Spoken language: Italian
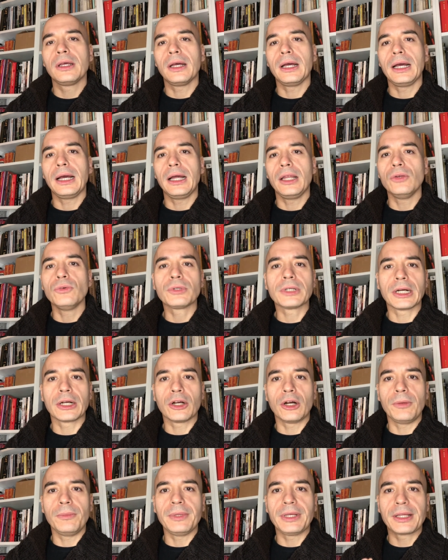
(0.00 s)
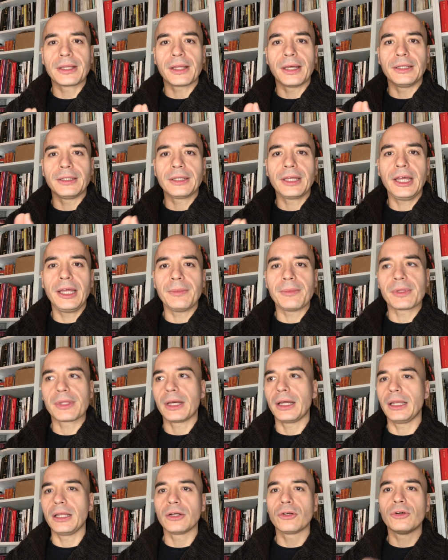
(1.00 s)
a Luca Comics and Games,
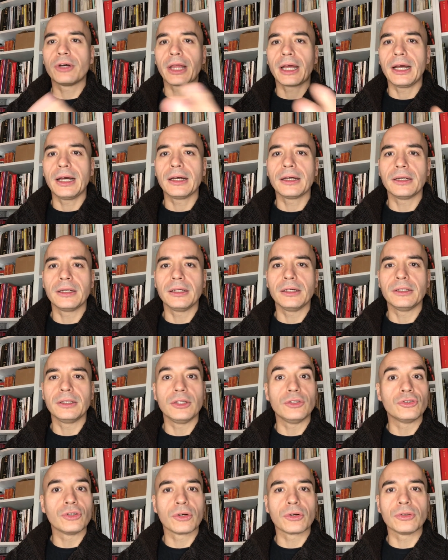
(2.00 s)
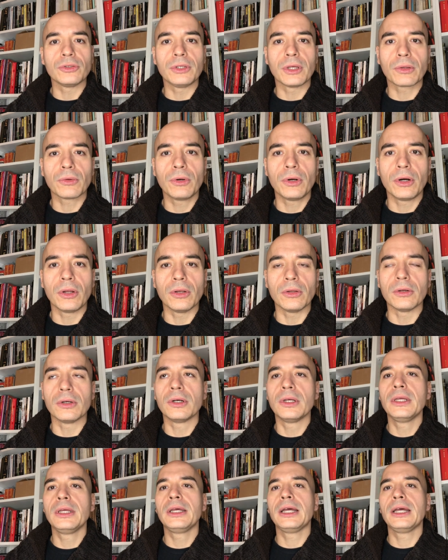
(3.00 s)
all'Agora eh, del gioco di ruolo,